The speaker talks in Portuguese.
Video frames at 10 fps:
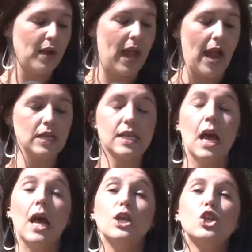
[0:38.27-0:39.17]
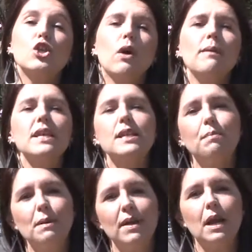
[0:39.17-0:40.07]
Reais sobre essa
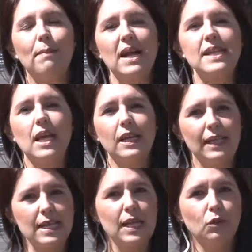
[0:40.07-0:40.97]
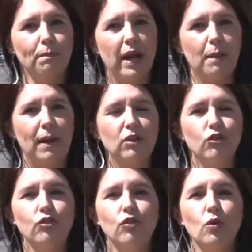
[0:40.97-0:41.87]
primeira parcela que está sendo paga a
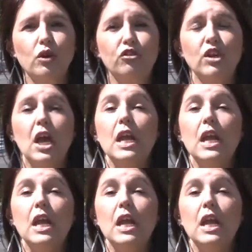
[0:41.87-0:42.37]
partir de hoje,